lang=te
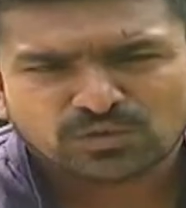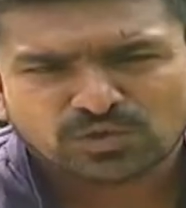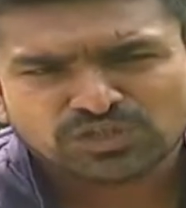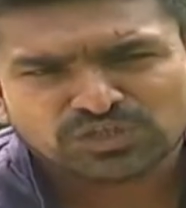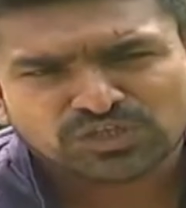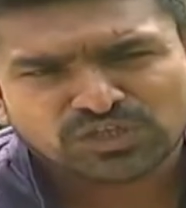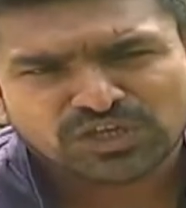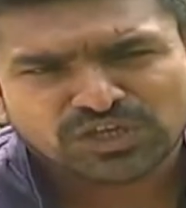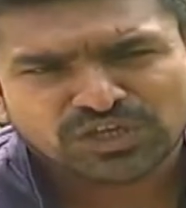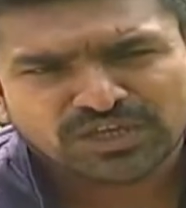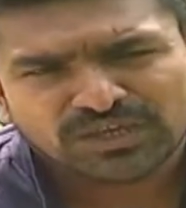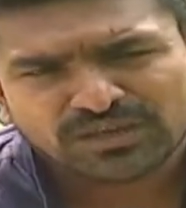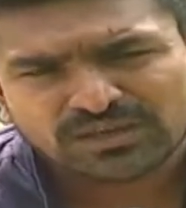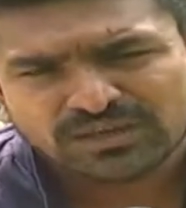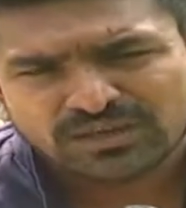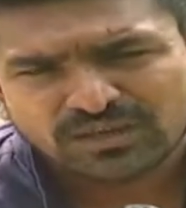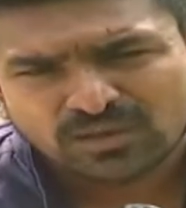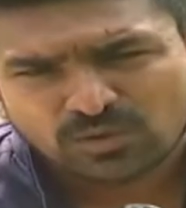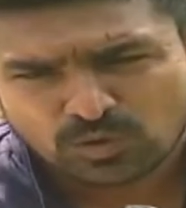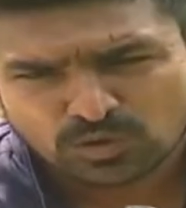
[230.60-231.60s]
రోజుకి
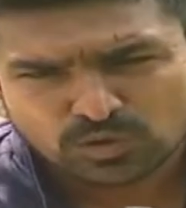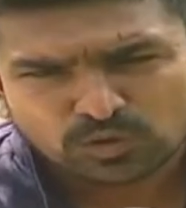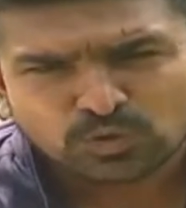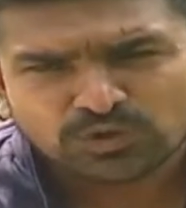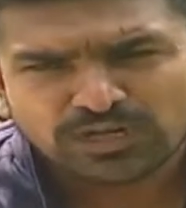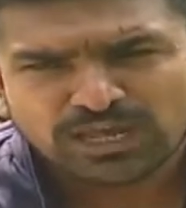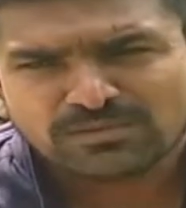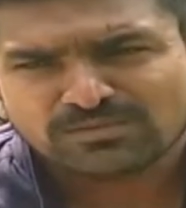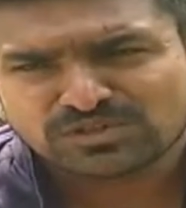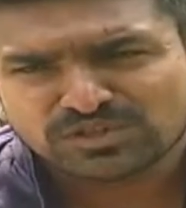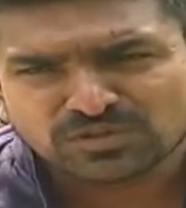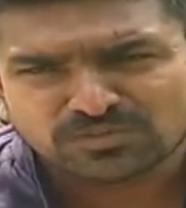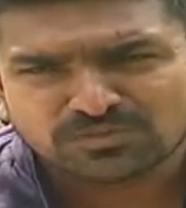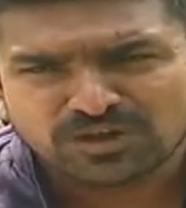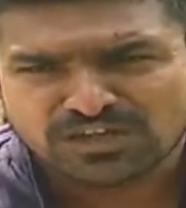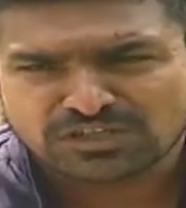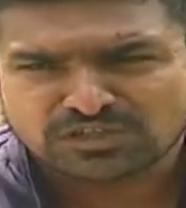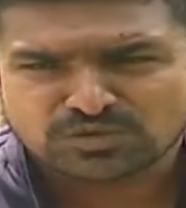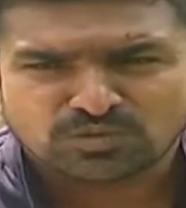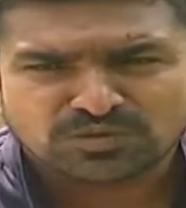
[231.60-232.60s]
ఓ టూ టైమ్స్
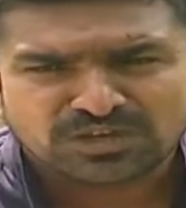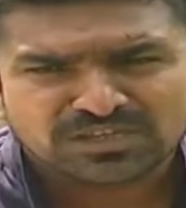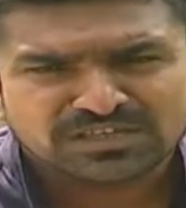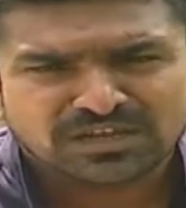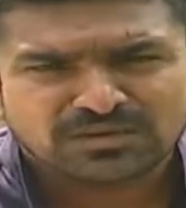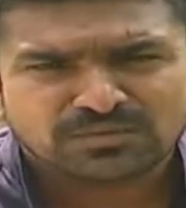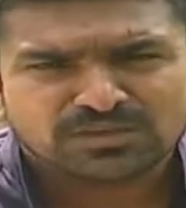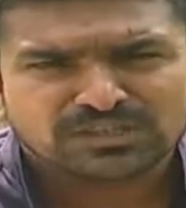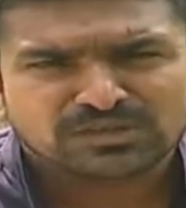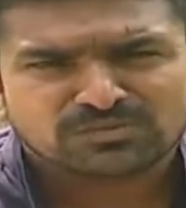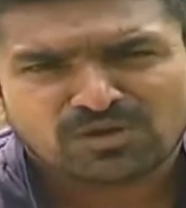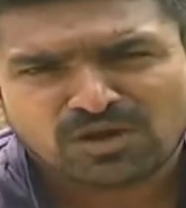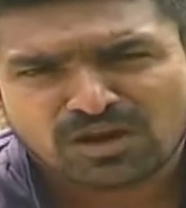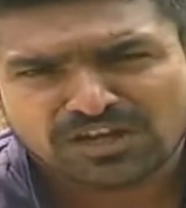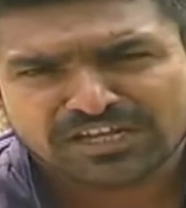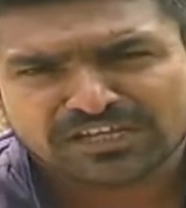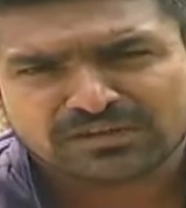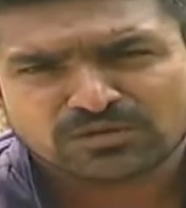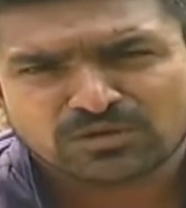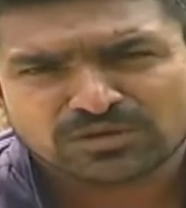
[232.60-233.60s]
మార్చుకుంటే సరిపోతుంది
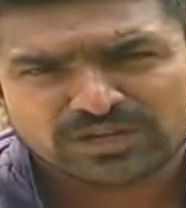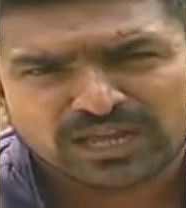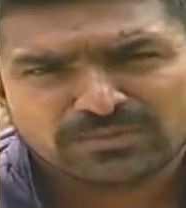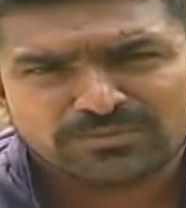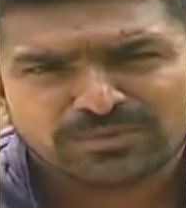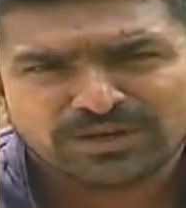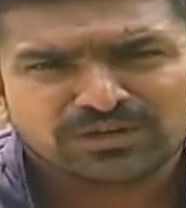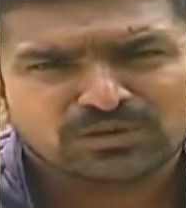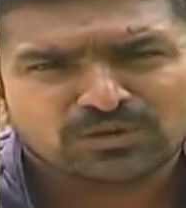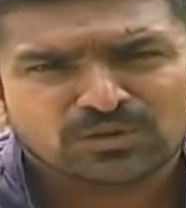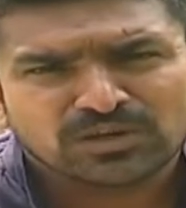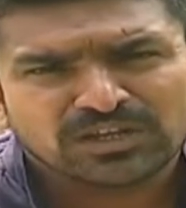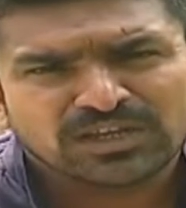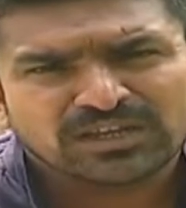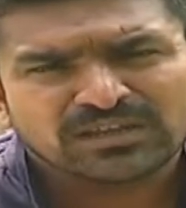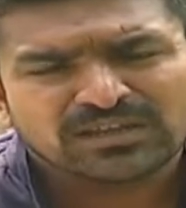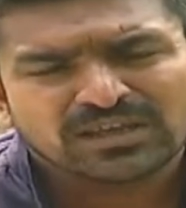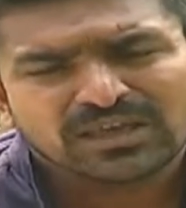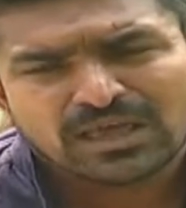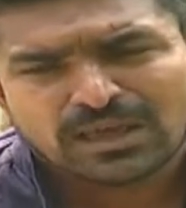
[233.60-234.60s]
మార్నింగ్ ఓ టైం పెట్టుకోవాలి
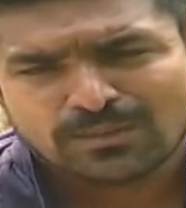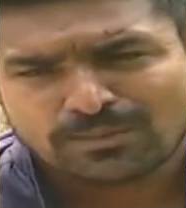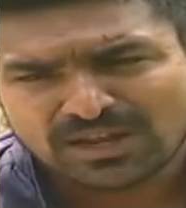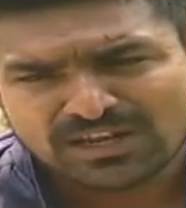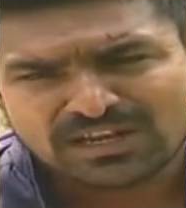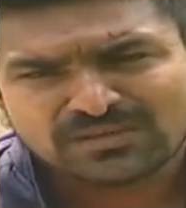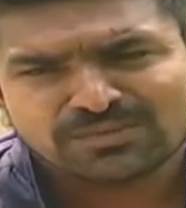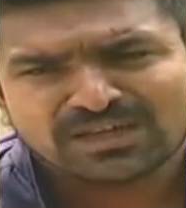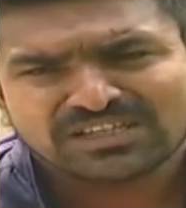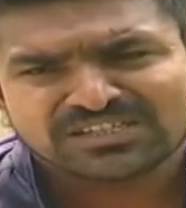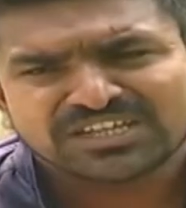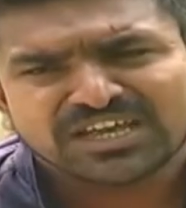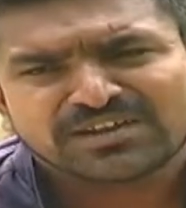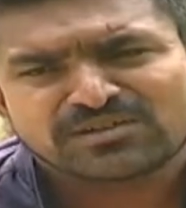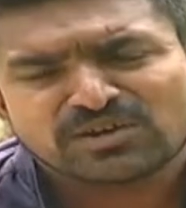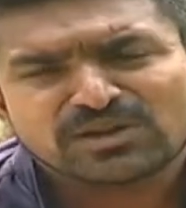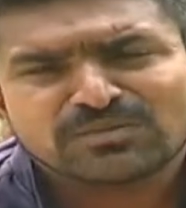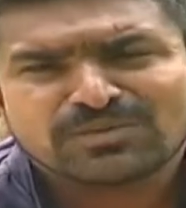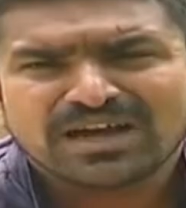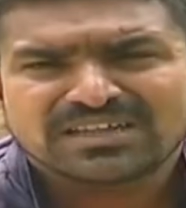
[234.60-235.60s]
మళ్ళీ మధ్యాహ్నం
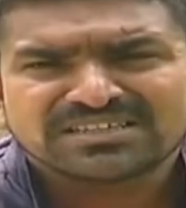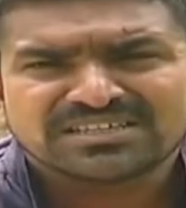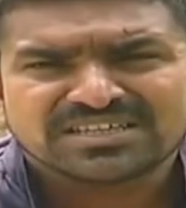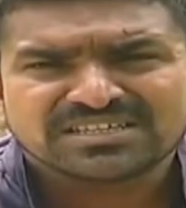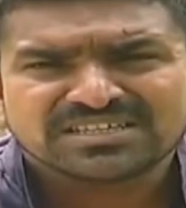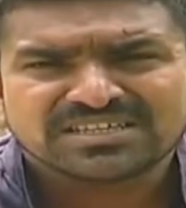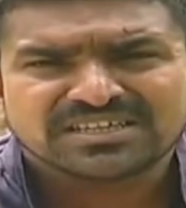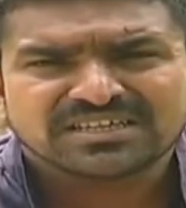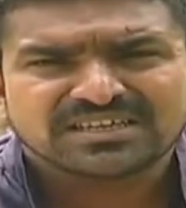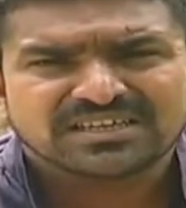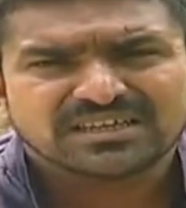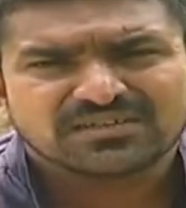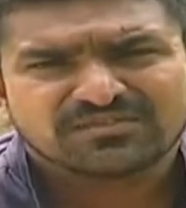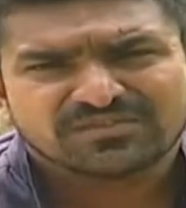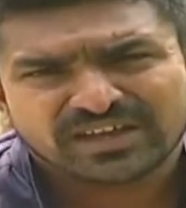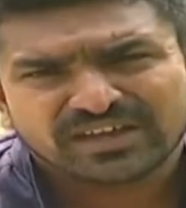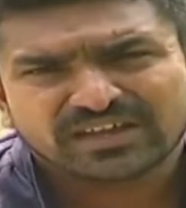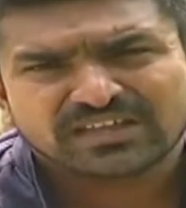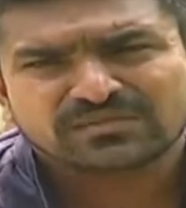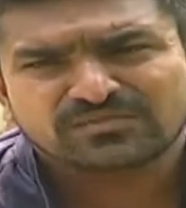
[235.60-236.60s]
నుండి మార్చేసి
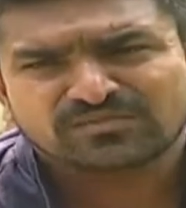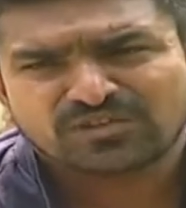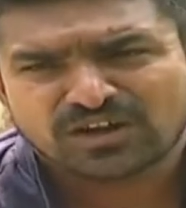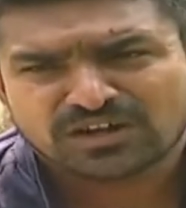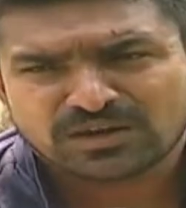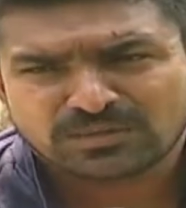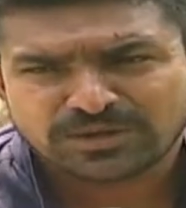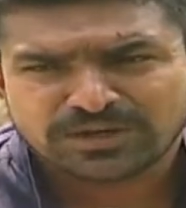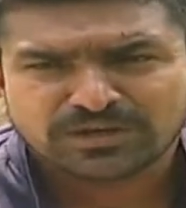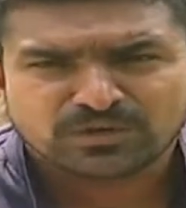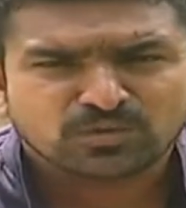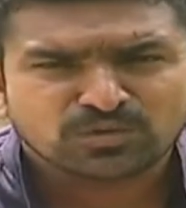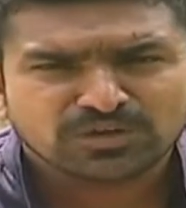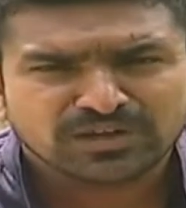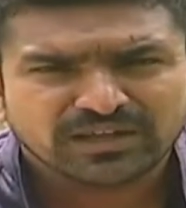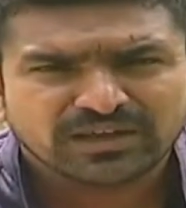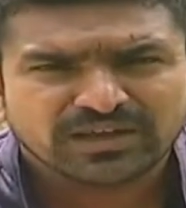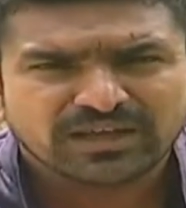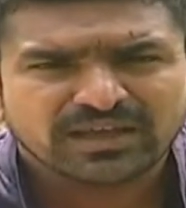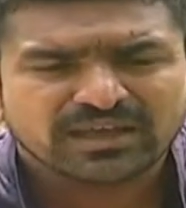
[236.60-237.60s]
వేరే వాటర్
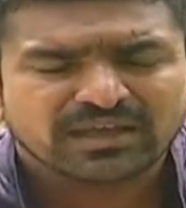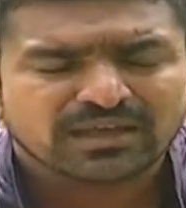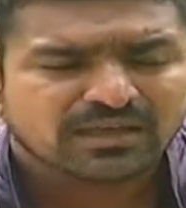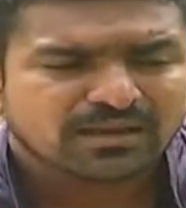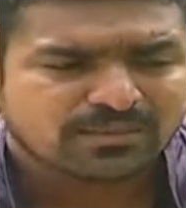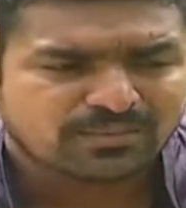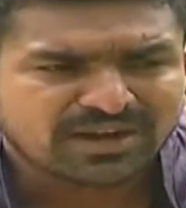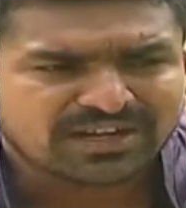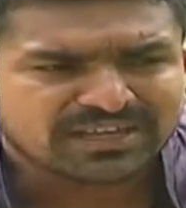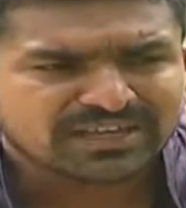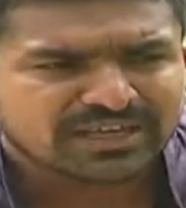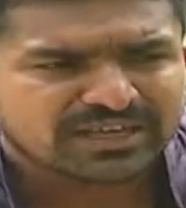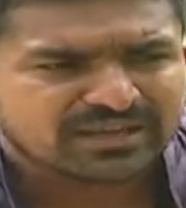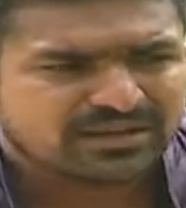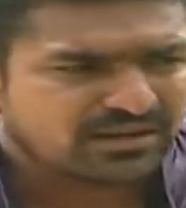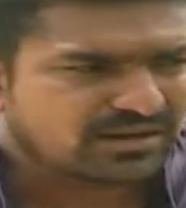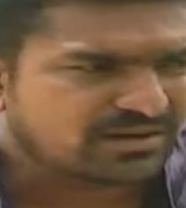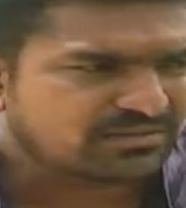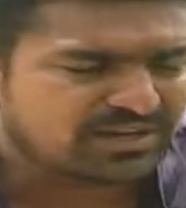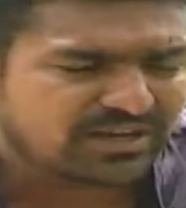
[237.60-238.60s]
పెట్టుకుంటే మనకి
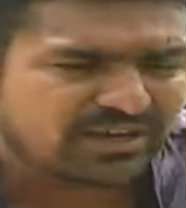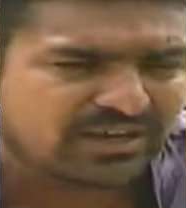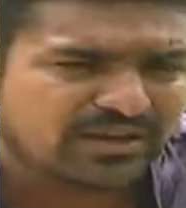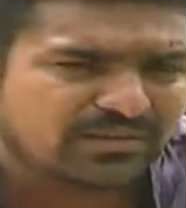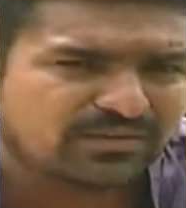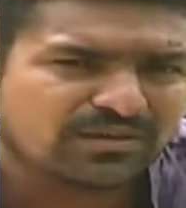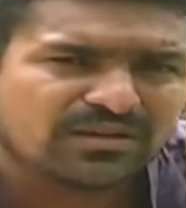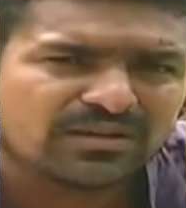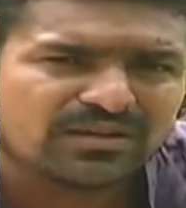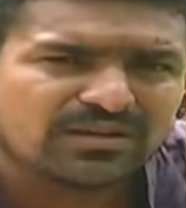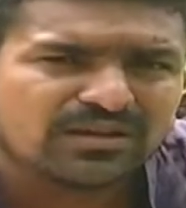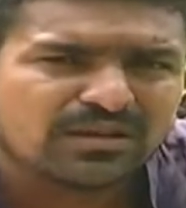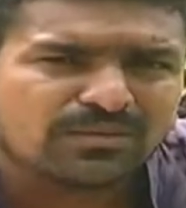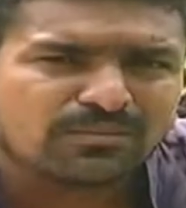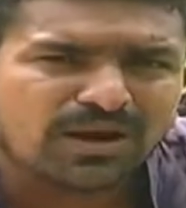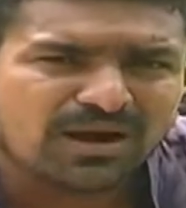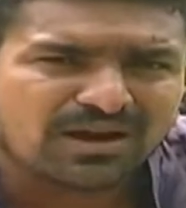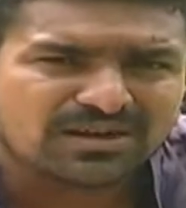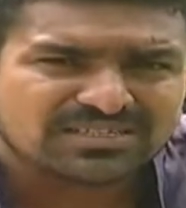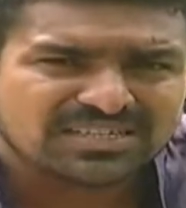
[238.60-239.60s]
అంటే
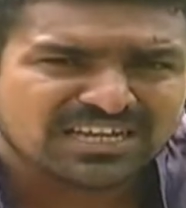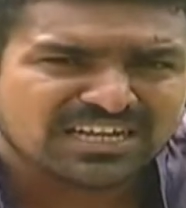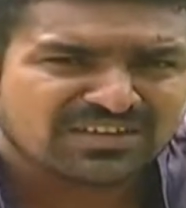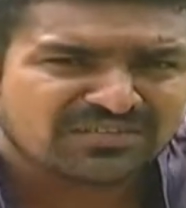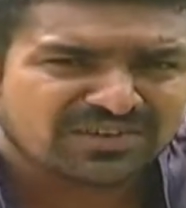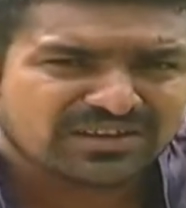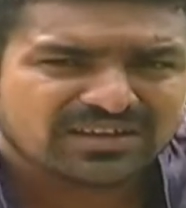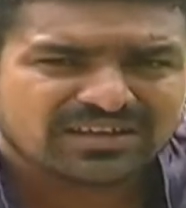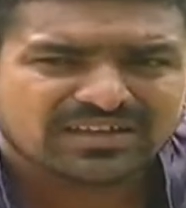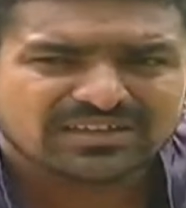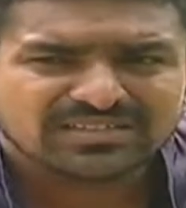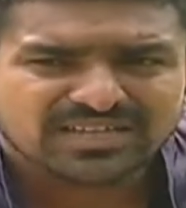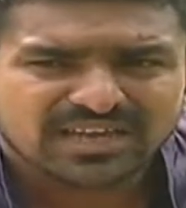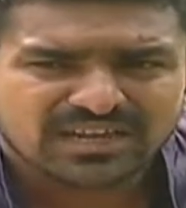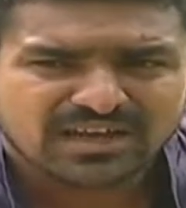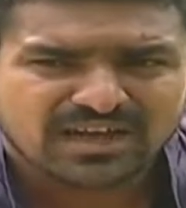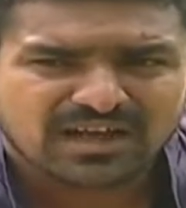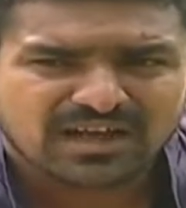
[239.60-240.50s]
బాడ్స్ అనేవి చాలా